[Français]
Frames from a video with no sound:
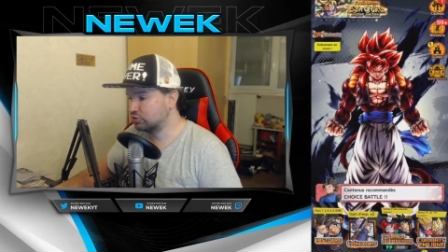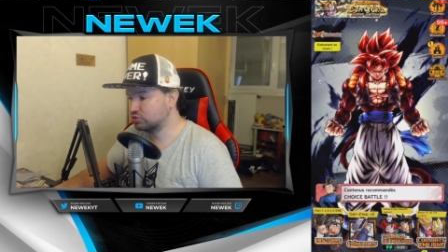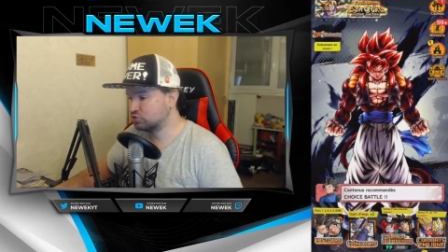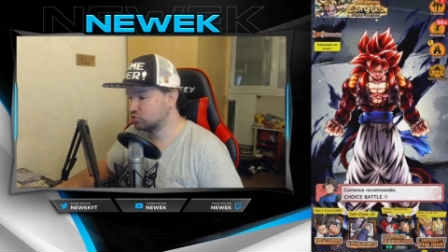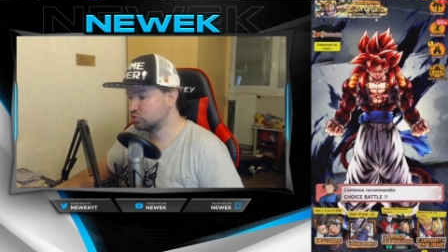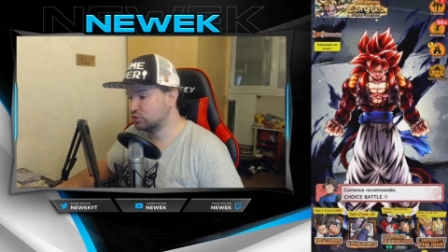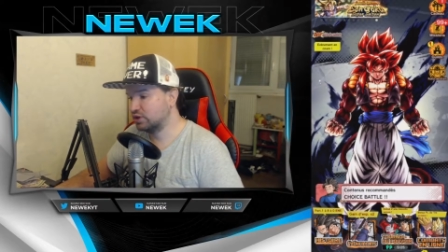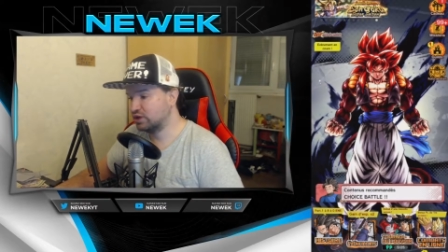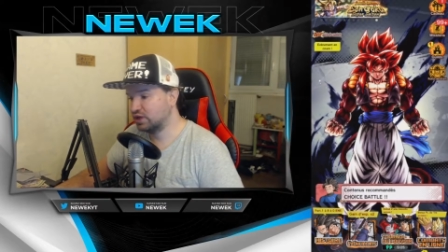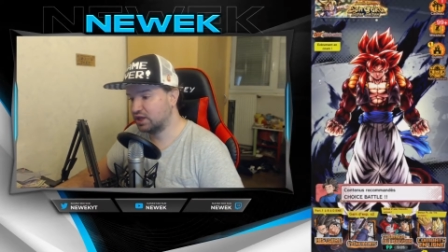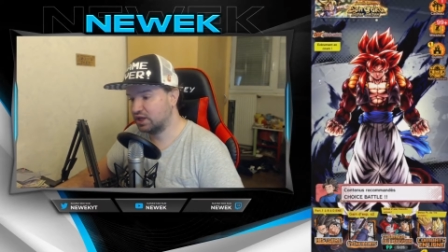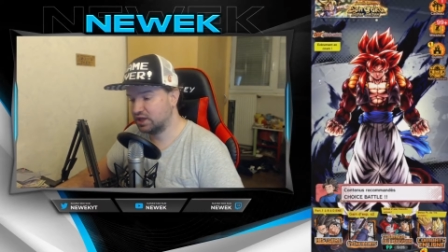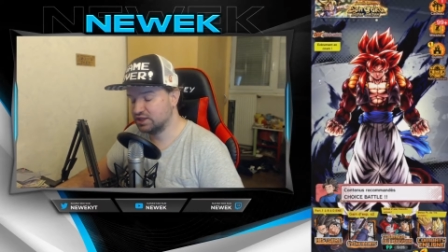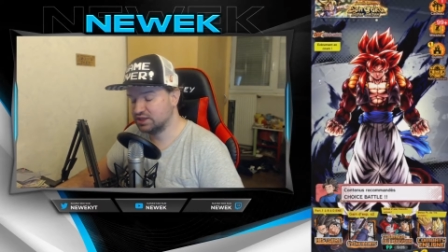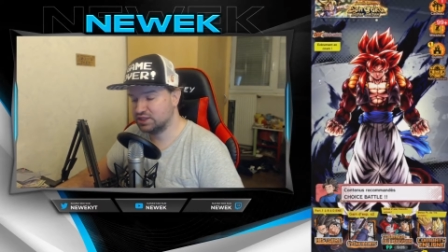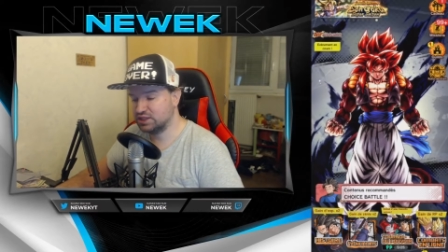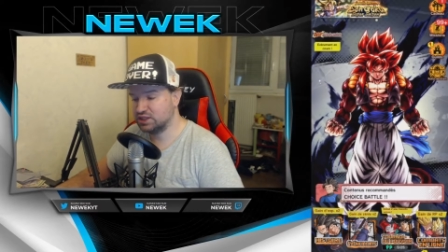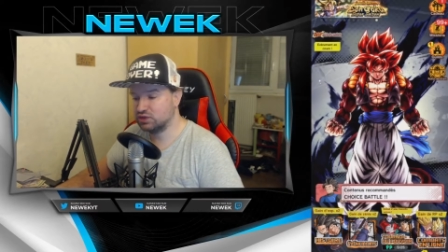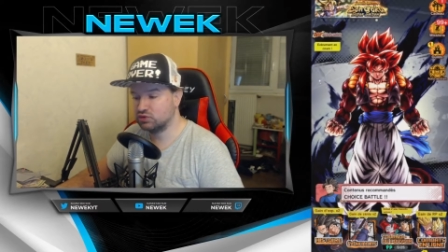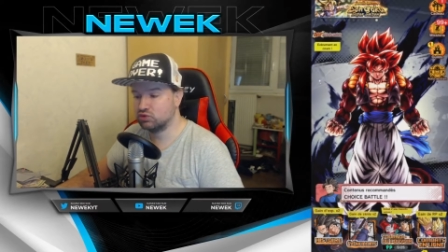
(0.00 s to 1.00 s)
que ce soit des
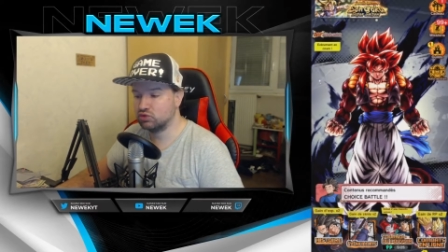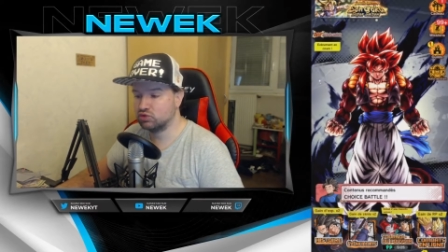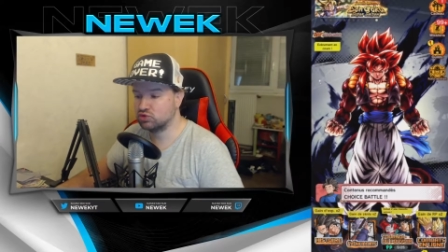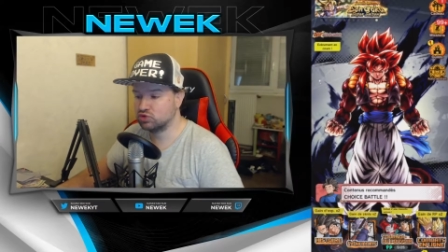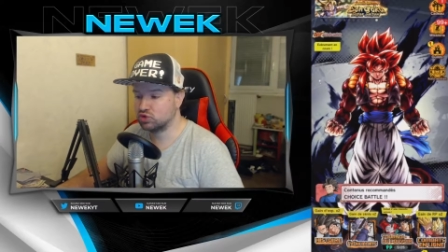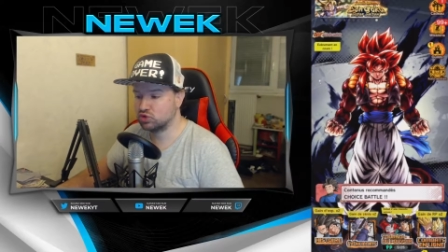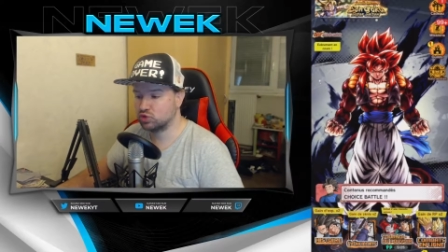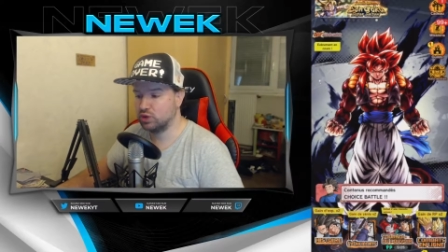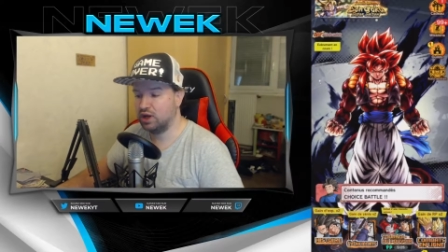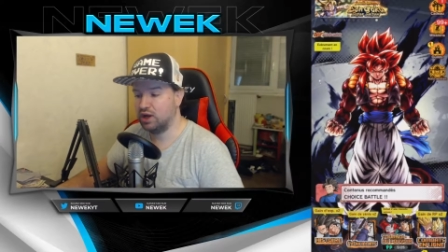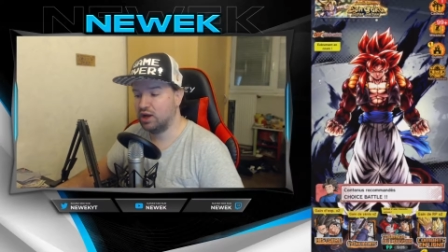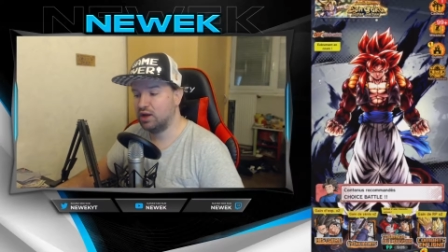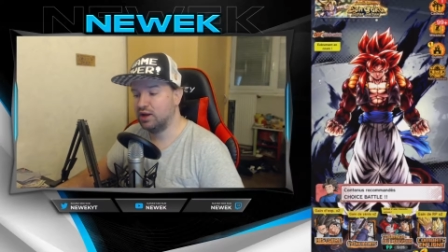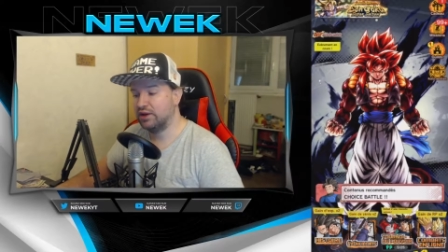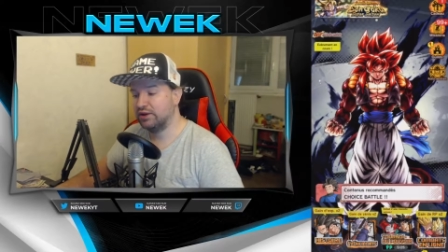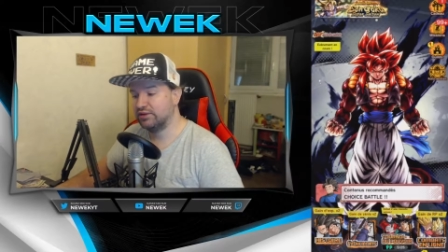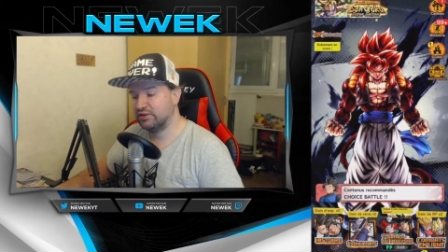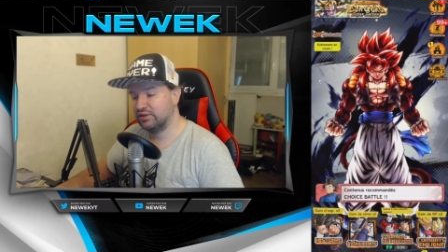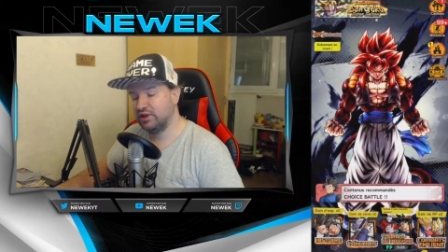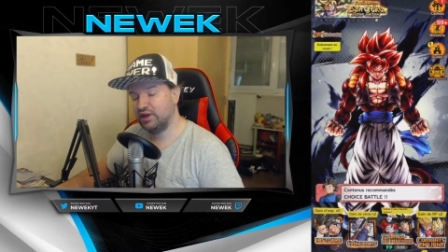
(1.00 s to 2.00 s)
critiques ou que ce soit
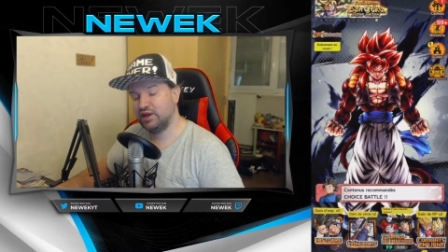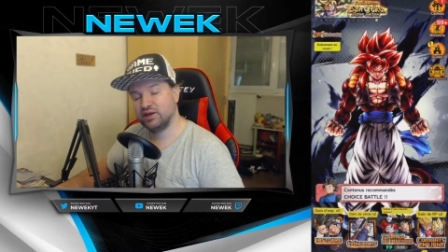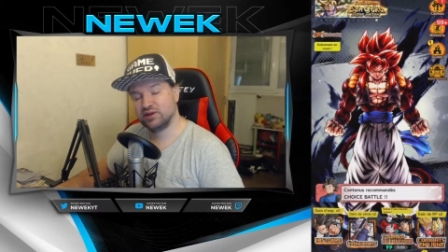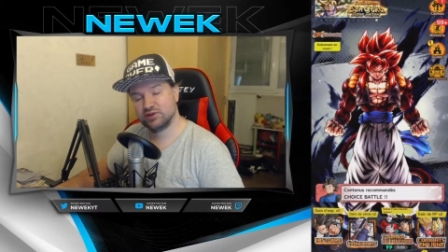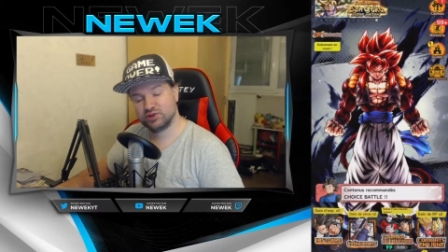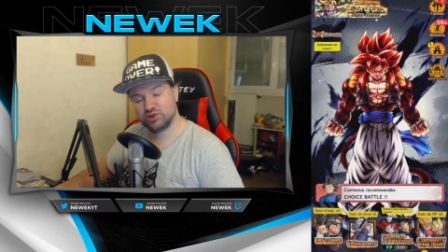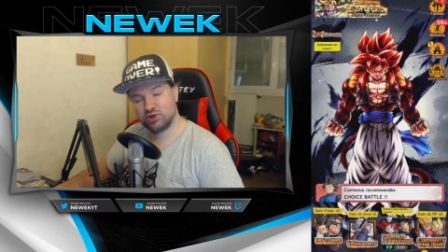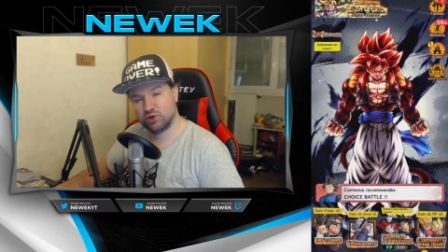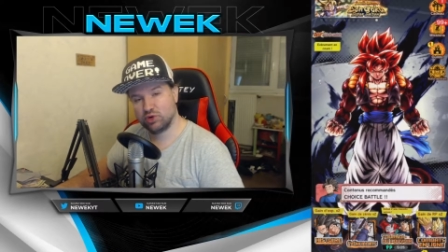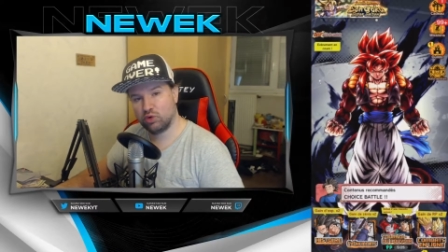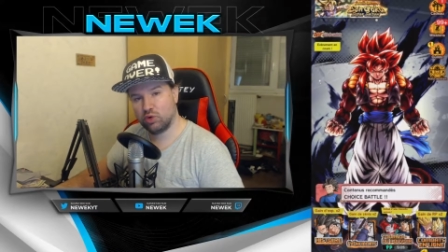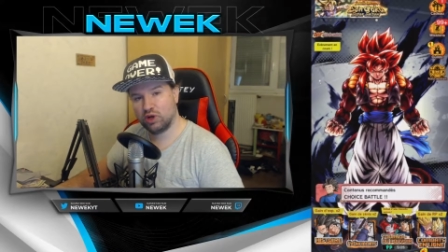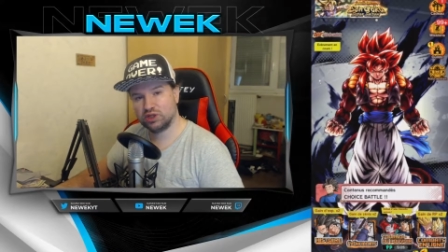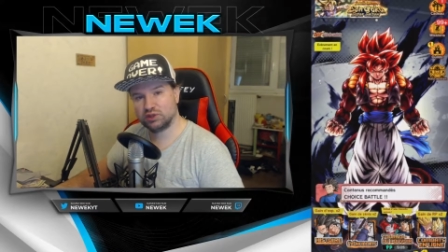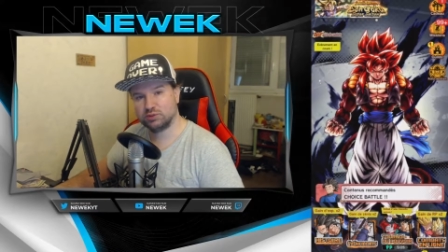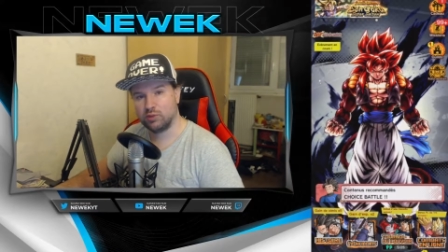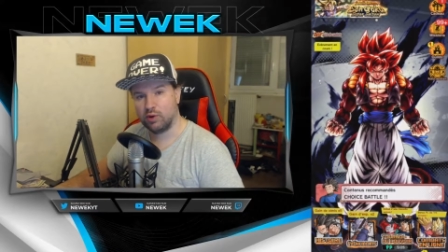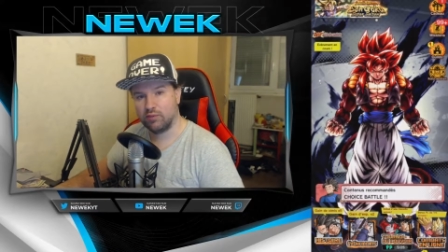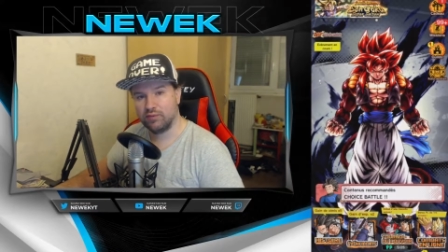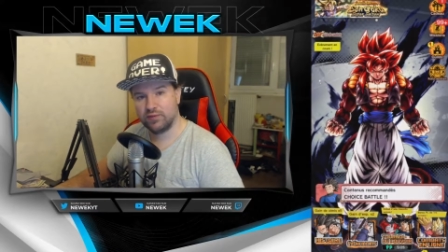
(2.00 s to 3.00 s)
des
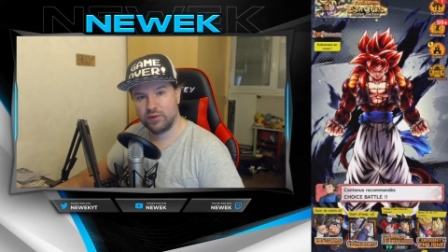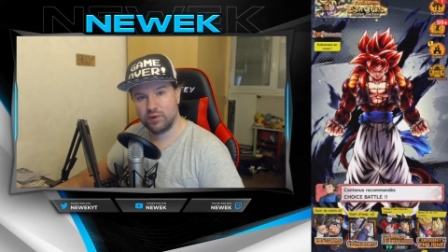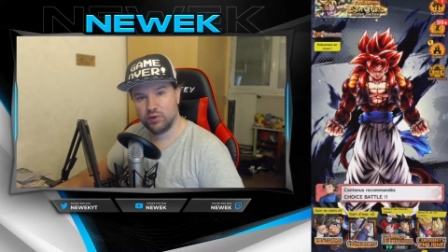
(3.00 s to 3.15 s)
encouragements.